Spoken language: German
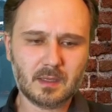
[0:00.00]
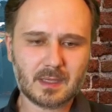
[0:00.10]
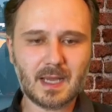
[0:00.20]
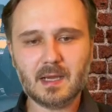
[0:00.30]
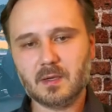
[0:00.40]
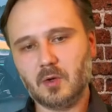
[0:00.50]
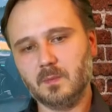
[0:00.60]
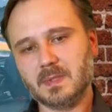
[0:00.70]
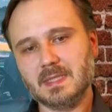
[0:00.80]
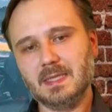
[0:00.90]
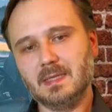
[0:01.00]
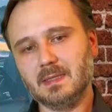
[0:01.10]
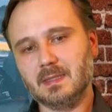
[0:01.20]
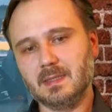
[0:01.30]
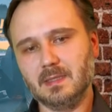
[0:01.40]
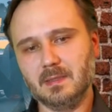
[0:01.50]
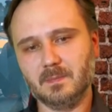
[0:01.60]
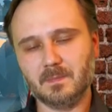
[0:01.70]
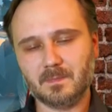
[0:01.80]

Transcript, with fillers: Da kommt sicher die